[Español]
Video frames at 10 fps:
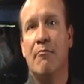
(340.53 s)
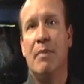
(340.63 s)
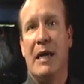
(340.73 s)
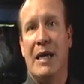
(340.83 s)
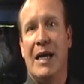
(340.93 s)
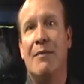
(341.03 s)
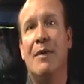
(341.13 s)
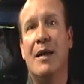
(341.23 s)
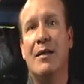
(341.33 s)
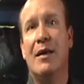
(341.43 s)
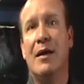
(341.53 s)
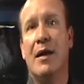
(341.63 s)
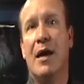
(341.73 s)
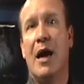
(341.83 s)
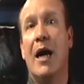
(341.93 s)
penalmente
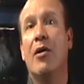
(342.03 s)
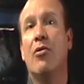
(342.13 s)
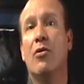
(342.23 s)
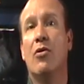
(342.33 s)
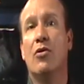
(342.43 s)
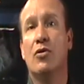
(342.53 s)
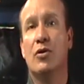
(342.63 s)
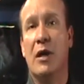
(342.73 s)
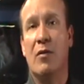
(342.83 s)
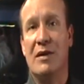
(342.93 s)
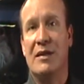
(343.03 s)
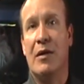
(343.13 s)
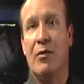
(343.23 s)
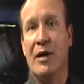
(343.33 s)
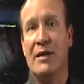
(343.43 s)
a los
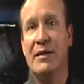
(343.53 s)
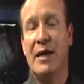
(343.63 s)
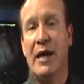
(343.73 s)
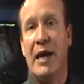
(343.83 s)
encuestadores